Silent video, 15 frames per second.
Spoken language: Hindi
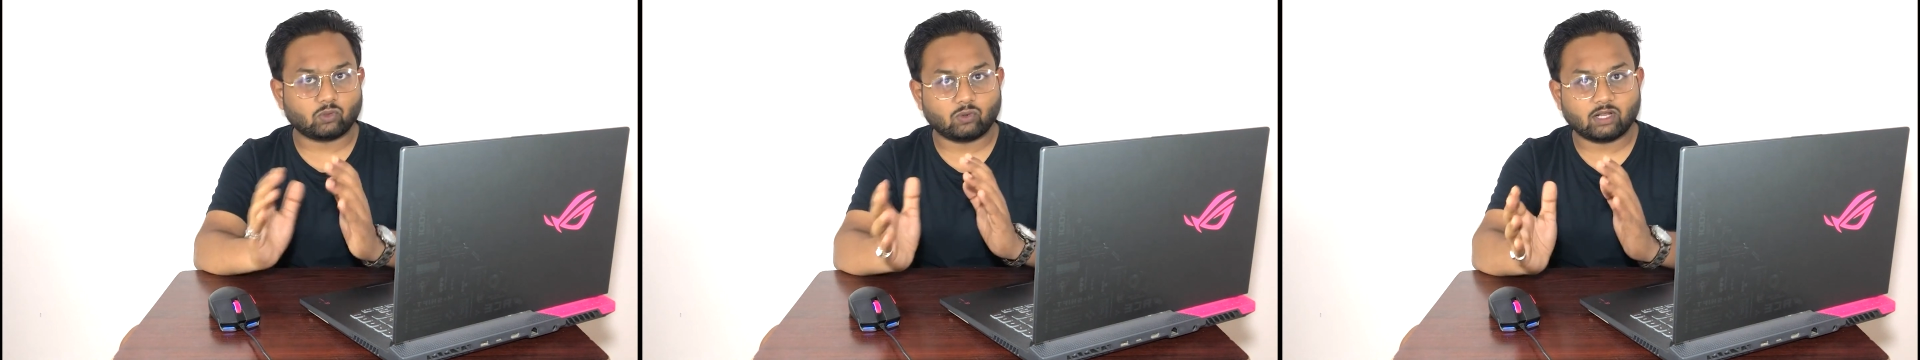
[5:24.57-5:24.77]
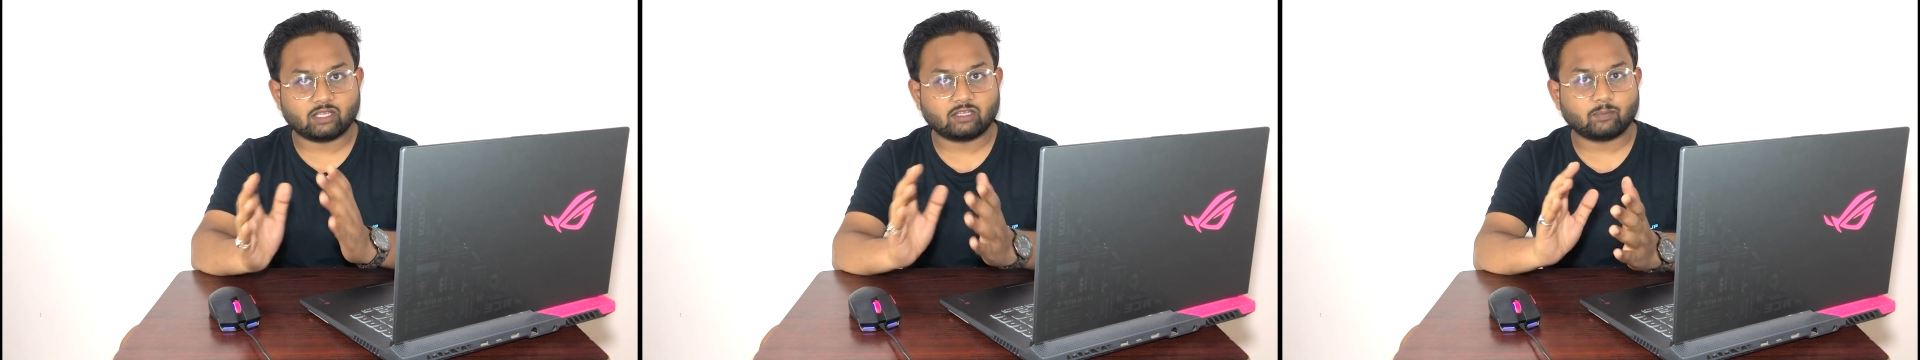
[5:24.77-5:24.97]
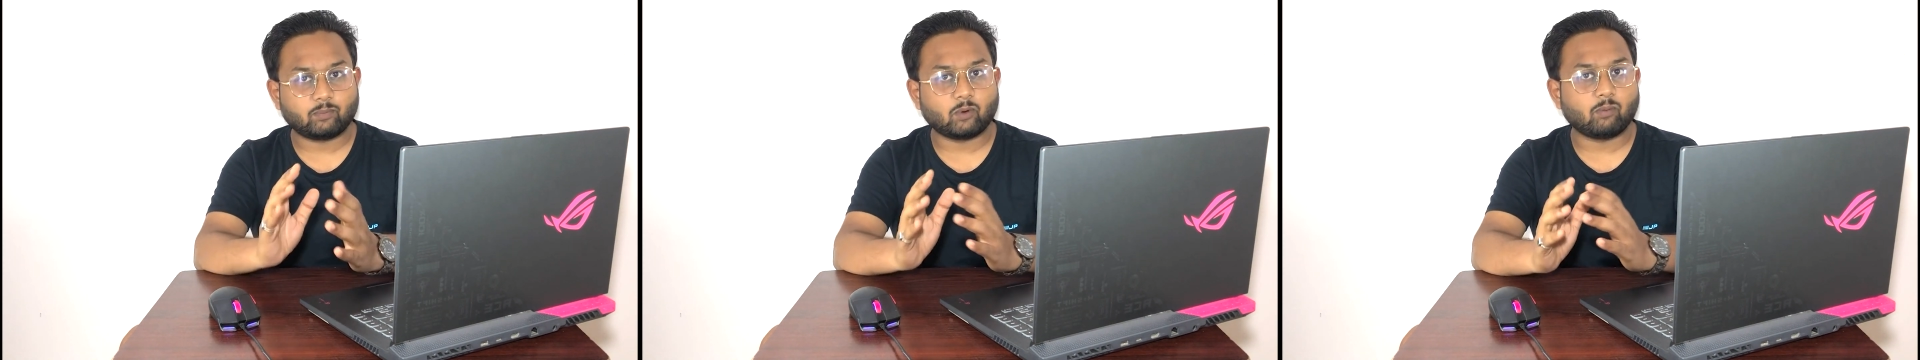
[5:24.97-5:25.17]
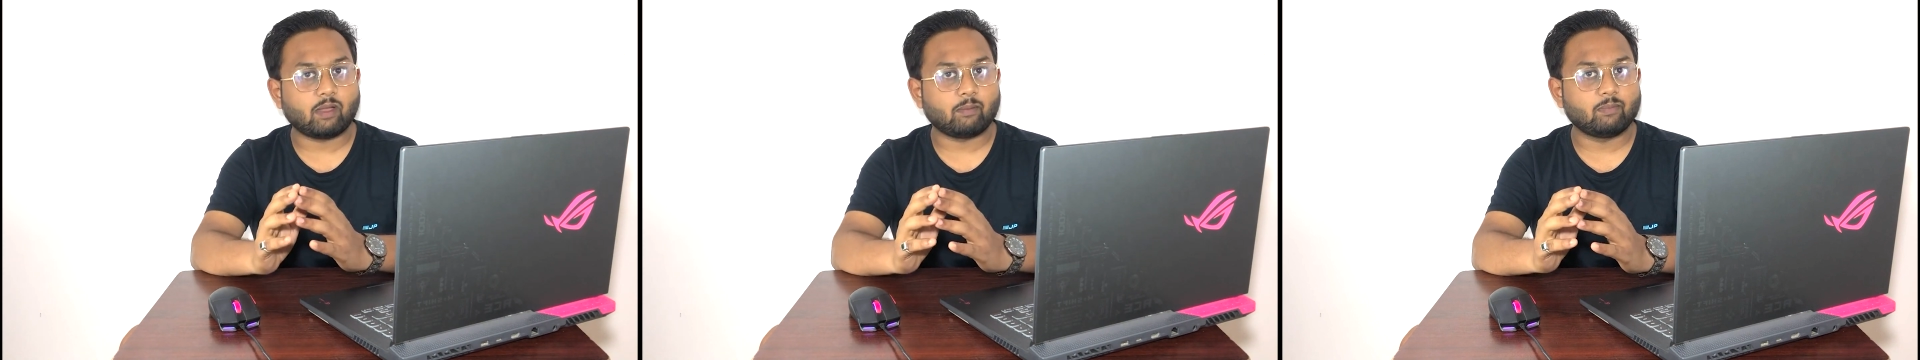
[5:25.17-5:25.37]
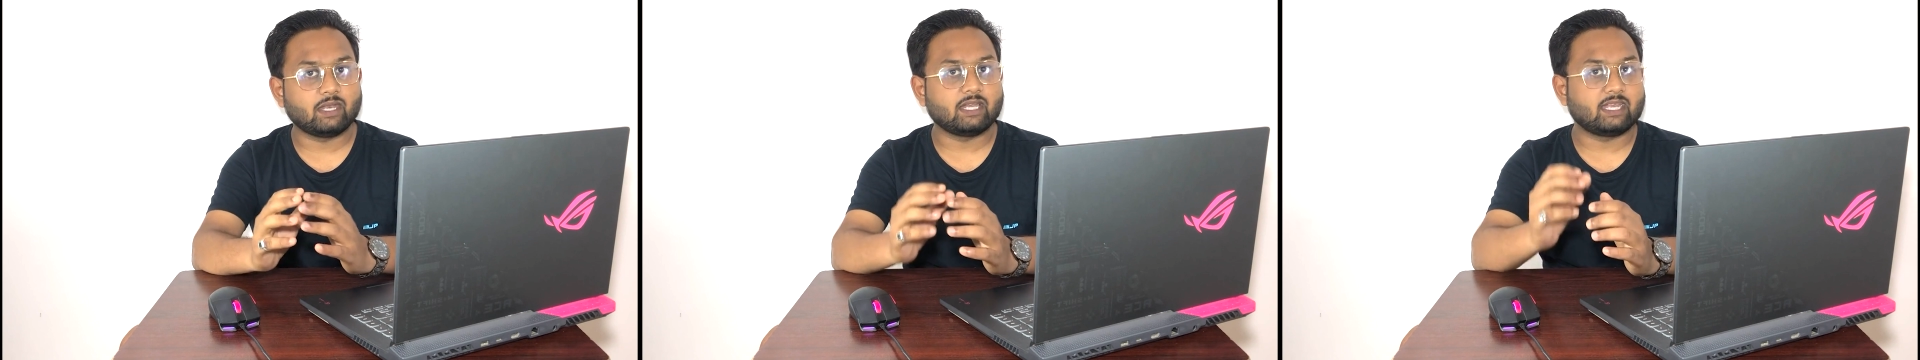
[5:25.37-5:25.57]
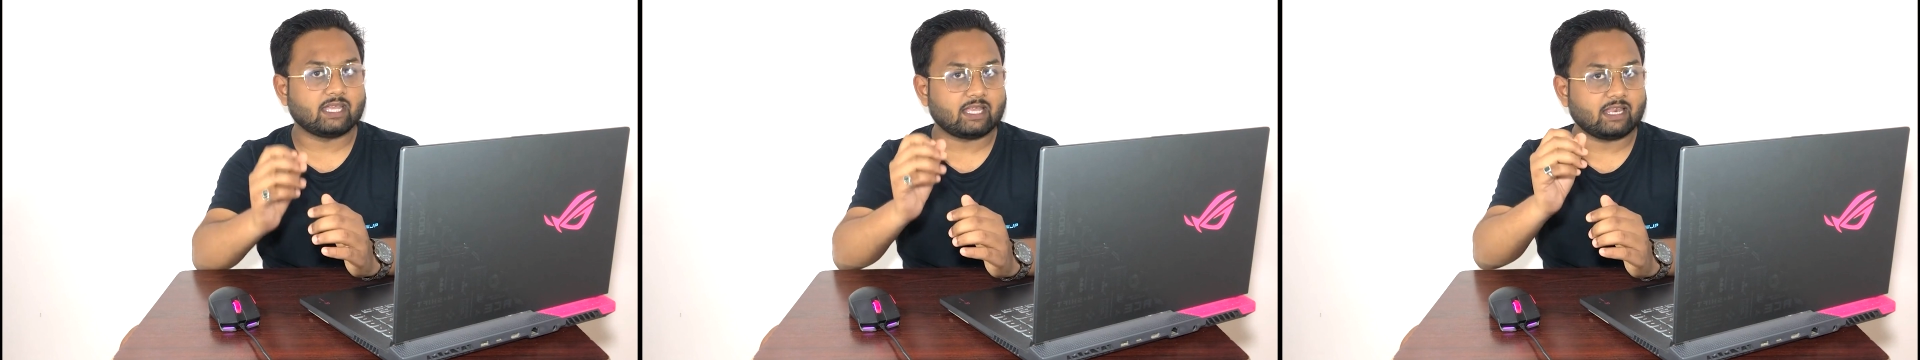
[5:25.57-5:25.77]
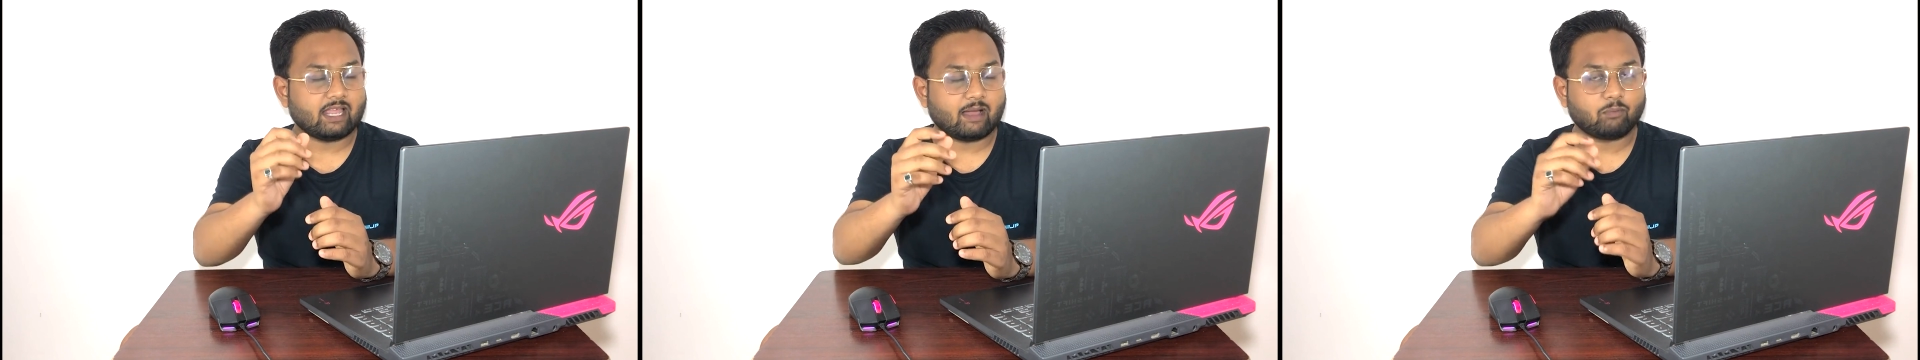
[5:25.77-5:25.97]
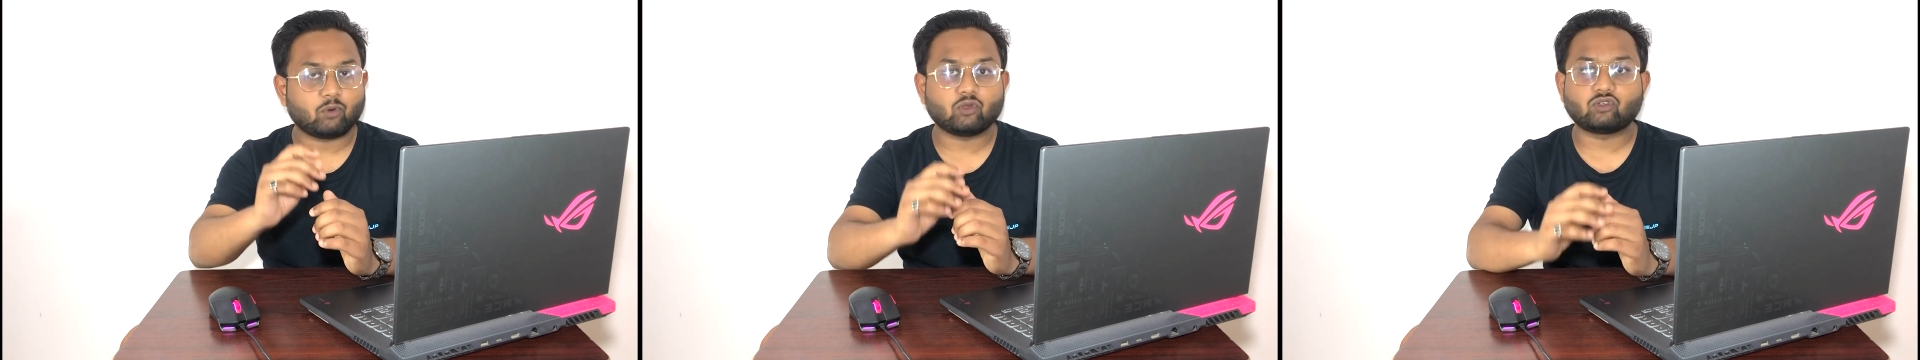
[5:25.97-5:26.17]
थोड़ा सा प्रोबेबिलिटी के लिए
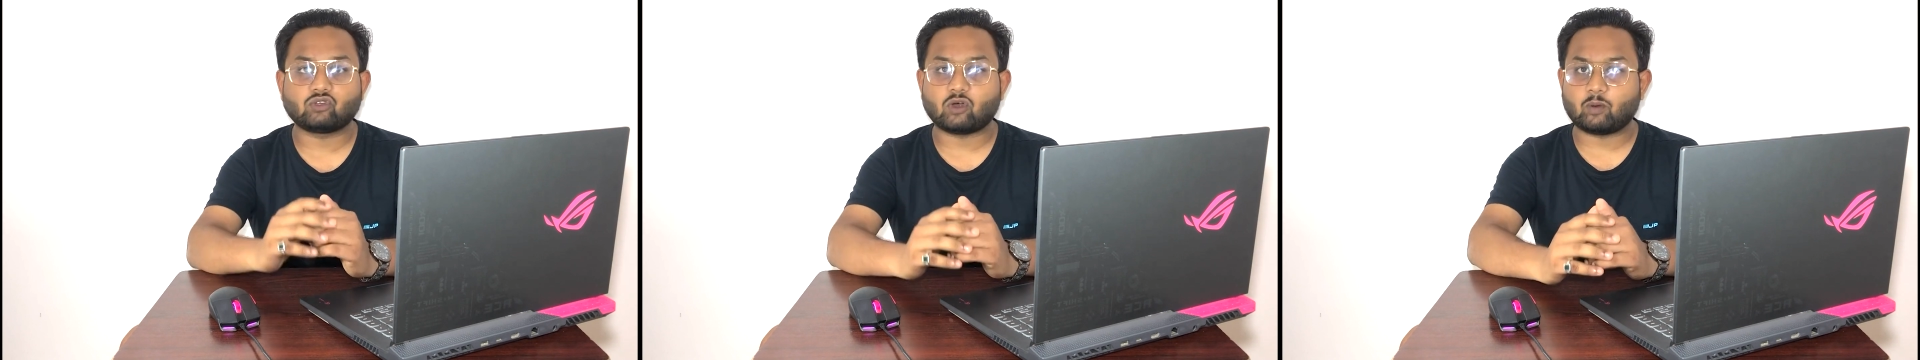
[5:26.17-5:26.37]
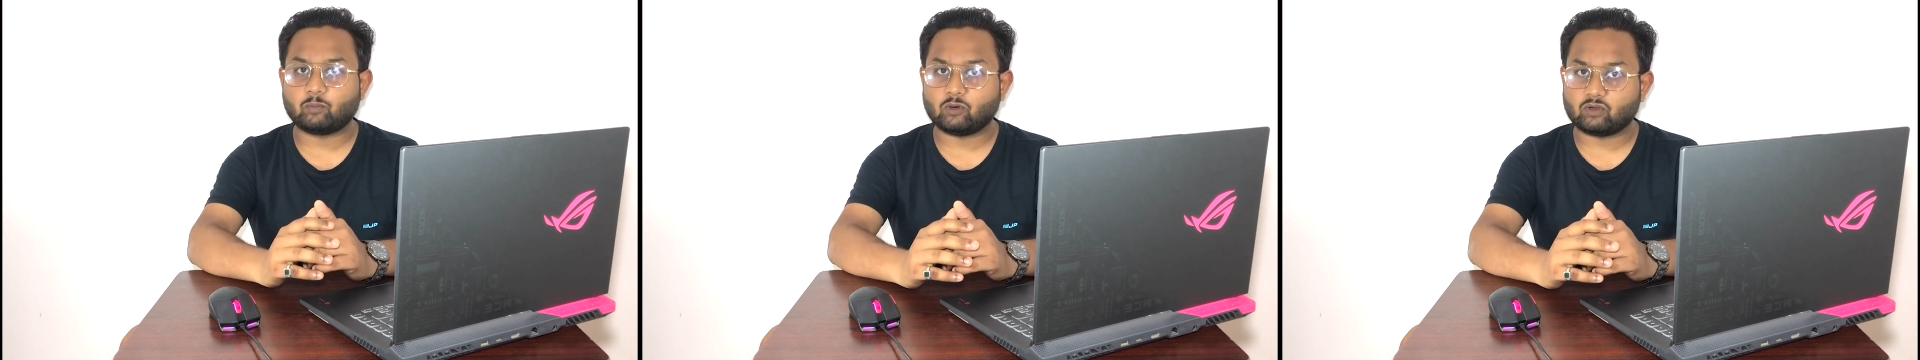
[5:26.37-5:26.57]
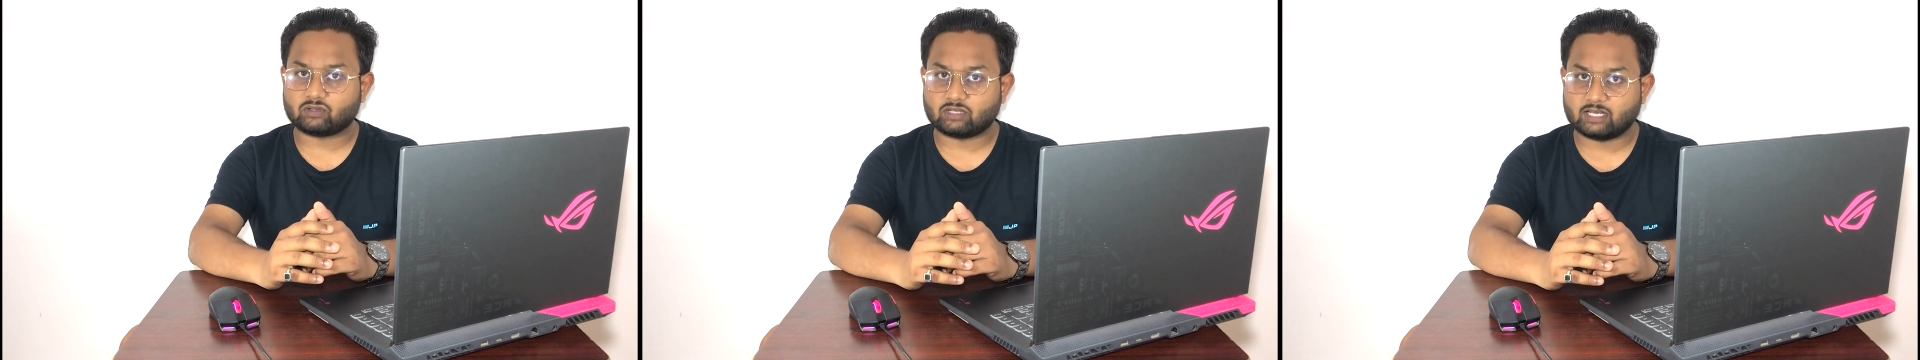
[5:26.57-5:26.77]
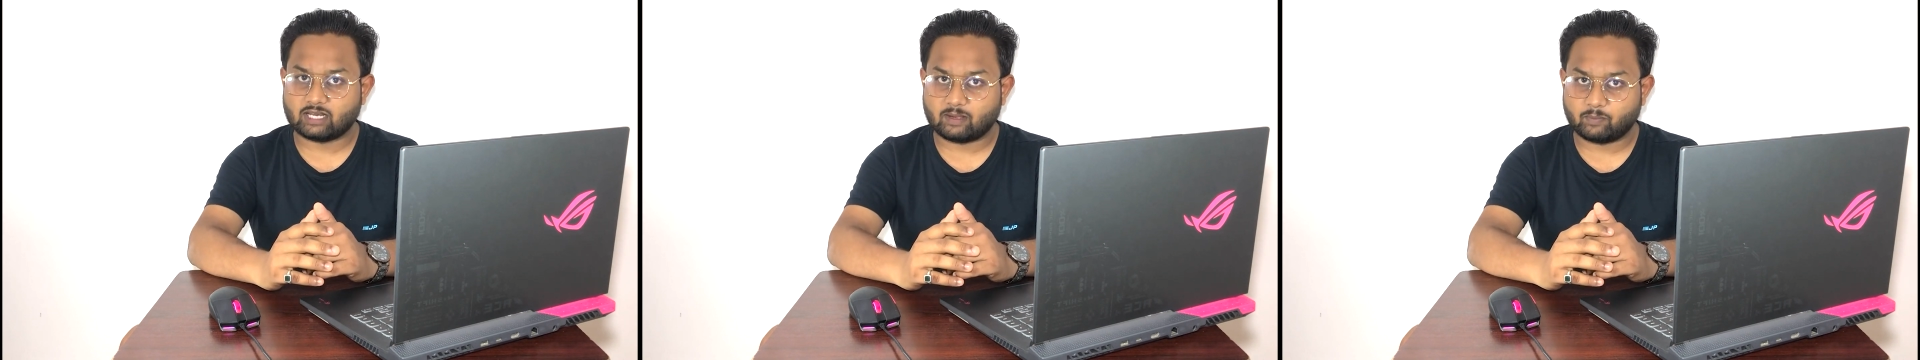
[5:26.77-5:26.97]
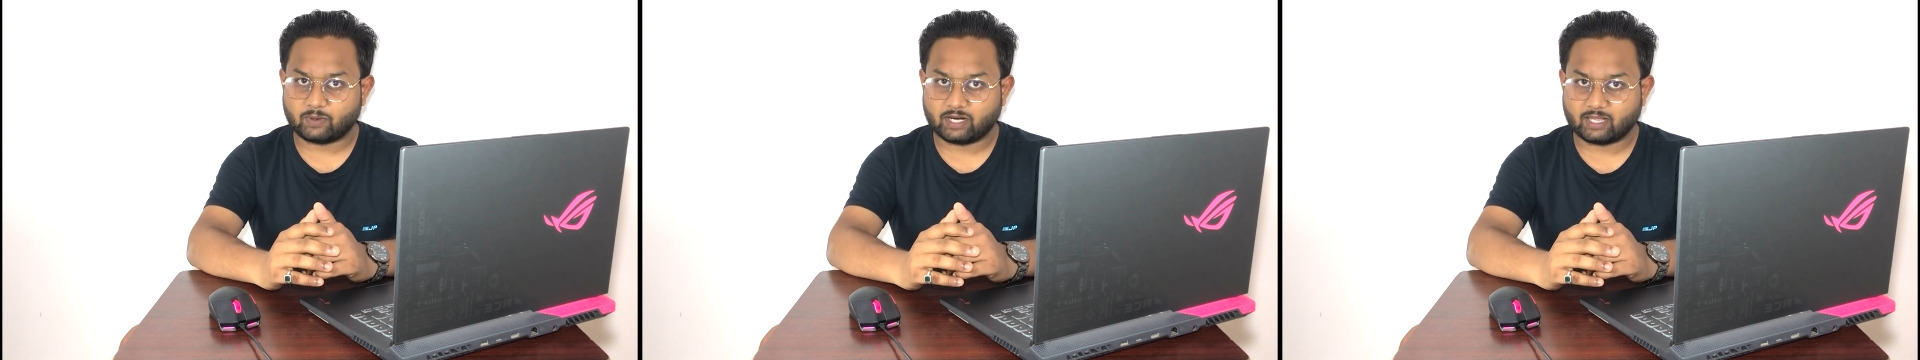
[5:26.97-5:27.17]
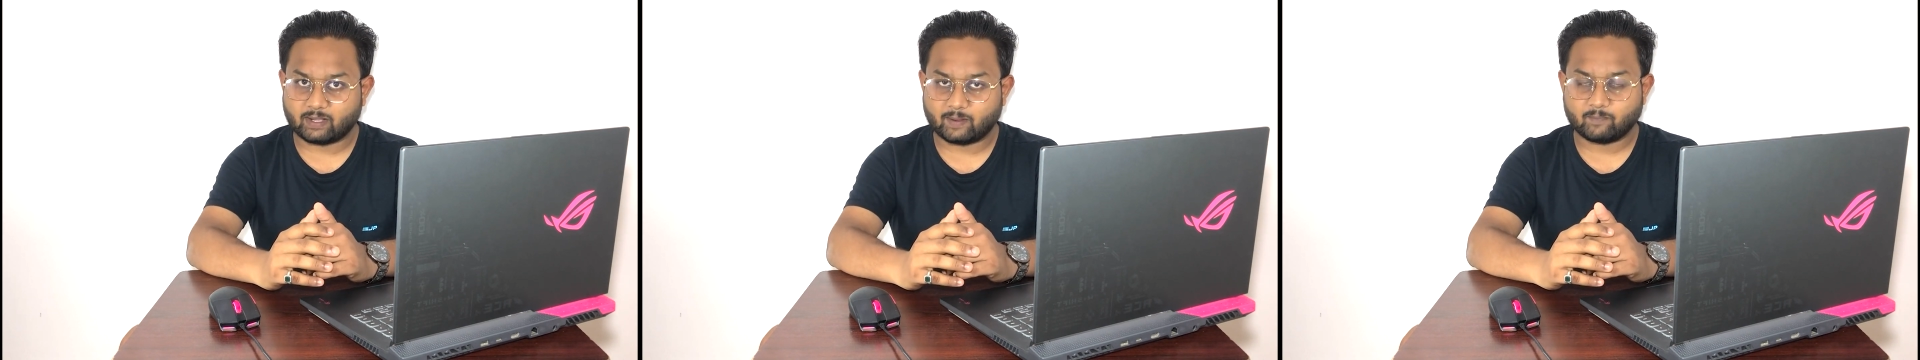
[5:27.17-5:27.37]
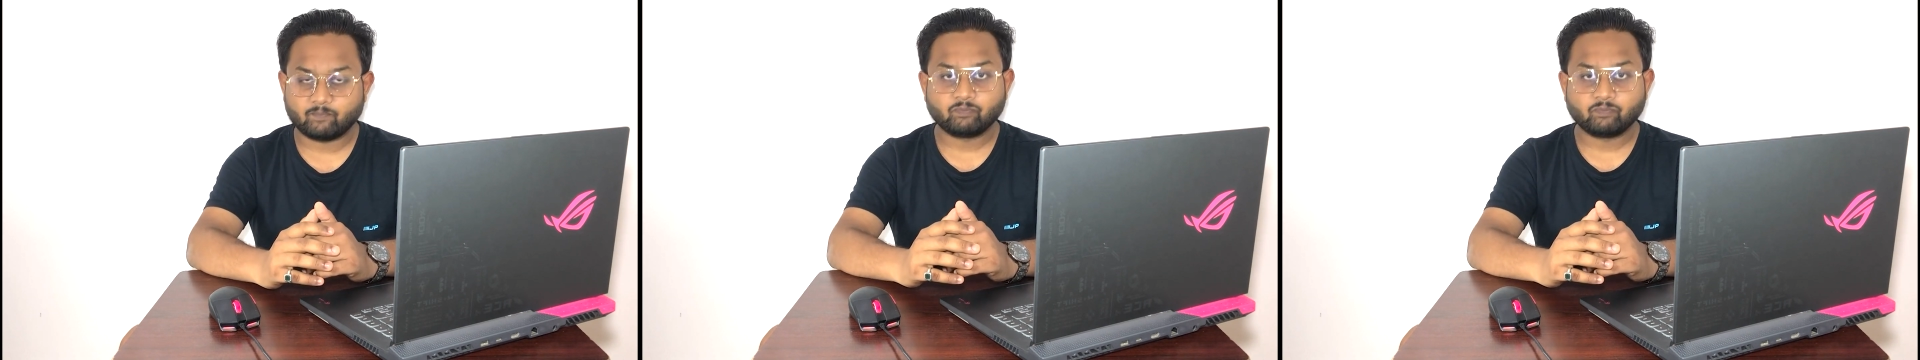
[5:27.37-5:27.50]
आपको स्टॉप लॉस लेना पड़ेगा